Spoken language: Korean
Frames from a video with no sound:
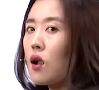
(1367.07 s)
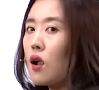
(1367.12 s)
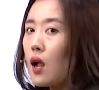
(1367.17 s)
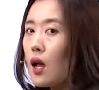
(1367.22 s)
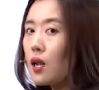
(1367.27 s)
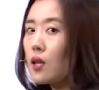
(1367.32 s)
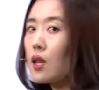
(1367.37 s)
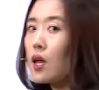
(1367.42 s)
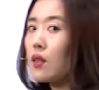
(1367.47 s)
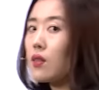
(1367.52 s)

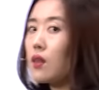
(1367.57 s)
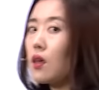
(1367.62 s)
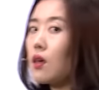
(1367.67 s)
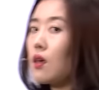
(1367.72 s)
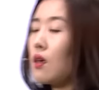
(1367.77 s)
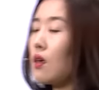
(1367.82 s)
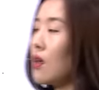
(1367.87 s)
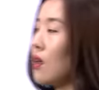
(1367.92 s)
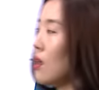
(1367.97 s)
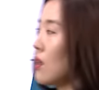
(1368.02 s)
하나 나왔네.
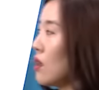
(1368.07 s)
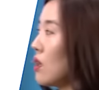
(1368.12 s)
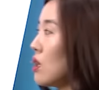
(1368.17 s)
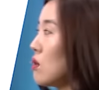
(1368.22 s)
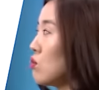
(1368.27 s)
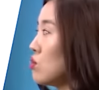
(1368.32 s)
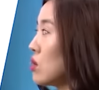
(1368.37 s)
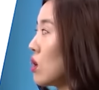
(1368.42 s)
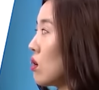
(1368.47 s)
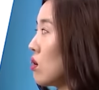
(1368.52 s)
이
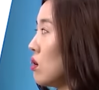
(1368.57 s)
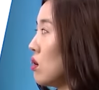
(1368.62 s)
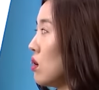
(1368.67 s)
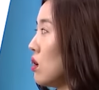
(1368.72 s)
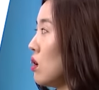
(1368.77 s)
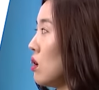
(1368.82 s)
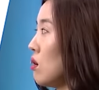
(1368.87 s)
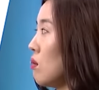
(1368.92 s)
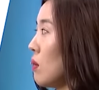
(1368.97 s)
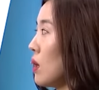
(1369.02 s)
문제가
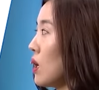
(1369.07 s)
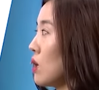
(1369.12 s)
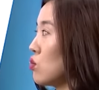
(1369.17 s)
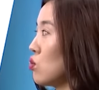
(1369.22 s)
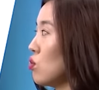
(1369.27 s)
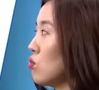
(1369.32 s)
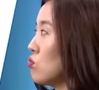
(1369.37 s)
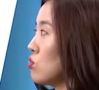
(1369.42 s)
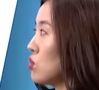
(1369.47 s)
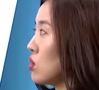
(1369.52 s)
얼마나
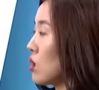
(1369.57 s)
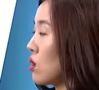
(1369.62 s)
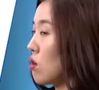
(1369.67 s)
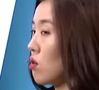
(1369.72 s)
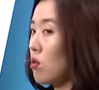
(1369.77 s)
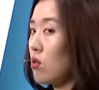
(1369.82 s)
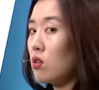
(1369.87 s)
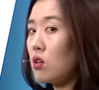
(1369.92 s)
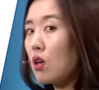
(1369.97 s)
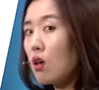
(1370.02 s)
좋은
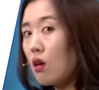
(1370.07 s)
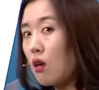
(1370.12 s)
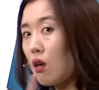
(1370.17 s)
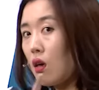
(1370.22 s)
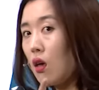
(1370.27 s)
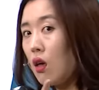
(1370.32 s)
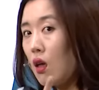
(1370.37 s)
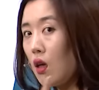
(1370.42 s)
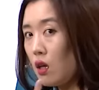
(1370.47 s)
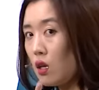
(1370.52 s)
문제예요. 이게
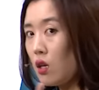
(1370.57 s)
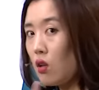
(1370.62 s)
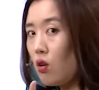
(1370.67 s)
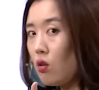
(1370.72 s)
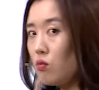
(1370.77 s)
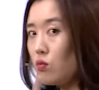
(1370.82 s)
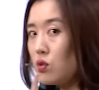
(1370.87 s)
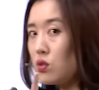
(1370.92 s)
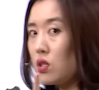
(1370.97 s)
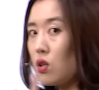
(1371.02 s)

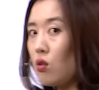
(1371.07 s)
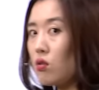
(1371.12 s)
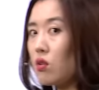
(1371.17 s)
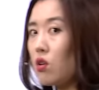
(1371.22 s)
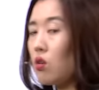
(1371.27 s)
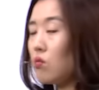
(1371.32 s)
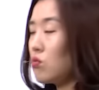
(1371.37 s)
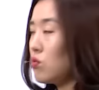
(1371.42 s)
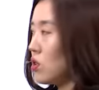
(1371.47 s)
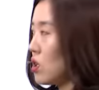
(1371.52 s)
이런 문제
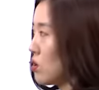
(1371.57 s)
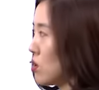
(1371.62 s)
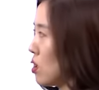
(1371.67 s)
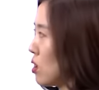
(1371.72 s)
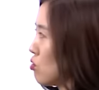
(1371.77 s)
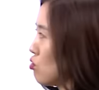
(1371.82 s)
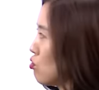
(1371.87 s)
연기형 문제가 되게